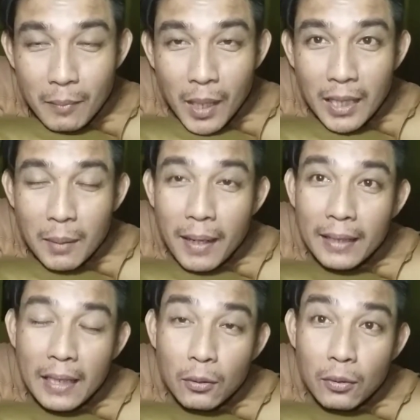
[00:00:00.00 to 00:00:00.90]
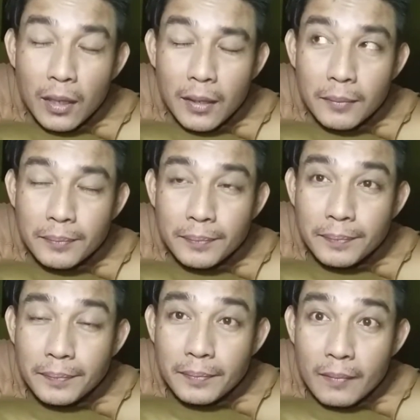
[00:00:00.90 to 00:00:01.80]
berasa banget ngantuknya
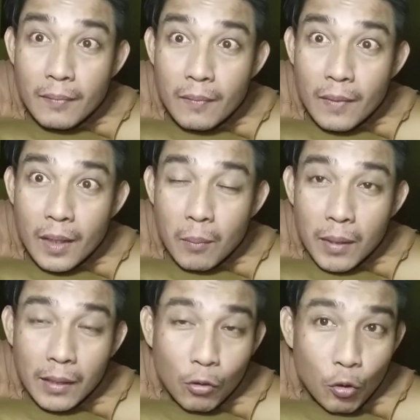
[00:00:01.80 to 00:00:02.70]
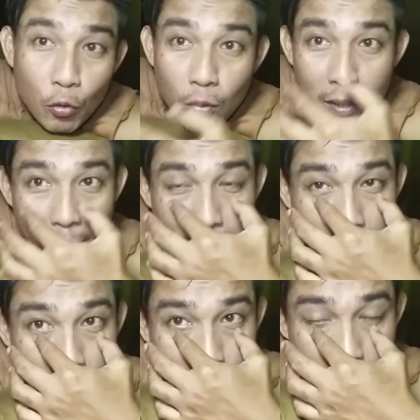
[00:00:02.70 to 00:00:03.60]
mataku ini
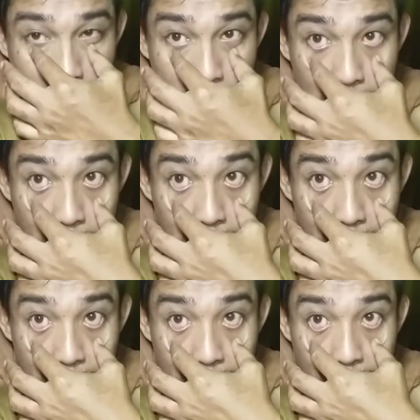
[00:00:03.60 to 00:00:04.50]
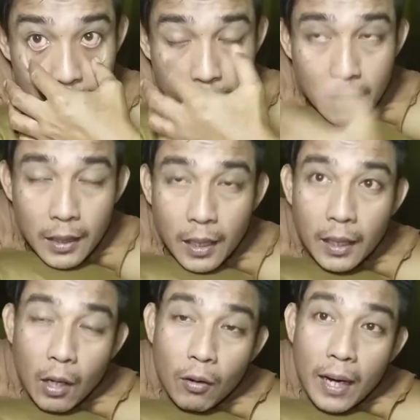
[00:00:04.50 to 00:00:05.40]
merah loh geng
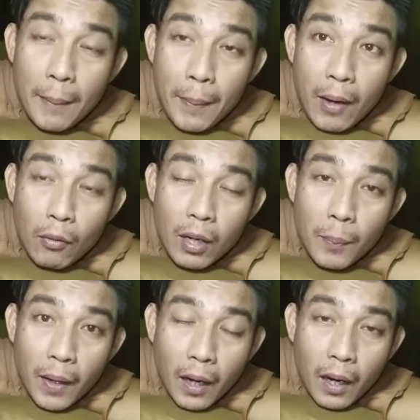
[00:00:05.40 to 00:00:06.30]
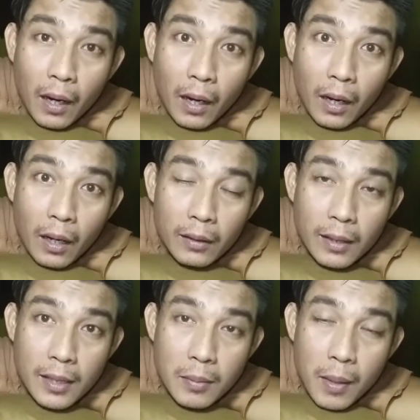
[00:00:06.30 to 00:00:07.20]
Kita tahu kenapa udah pakai
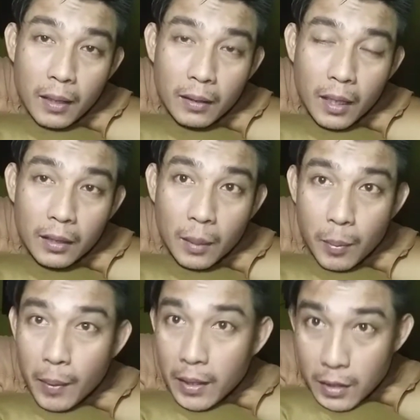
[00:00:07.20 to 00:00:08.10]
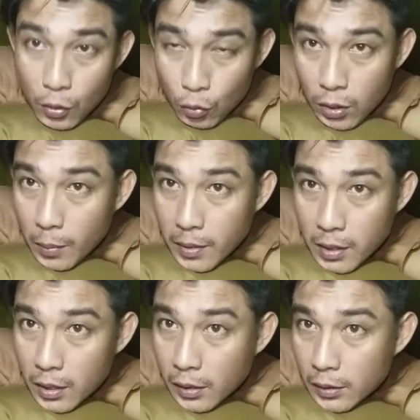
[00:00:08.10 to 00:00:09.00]
tetes mata tapi berasa juga
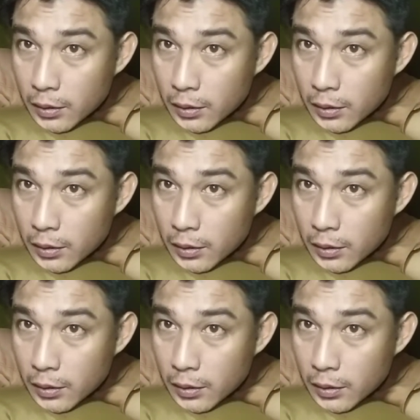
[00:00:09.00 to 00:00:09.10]
masih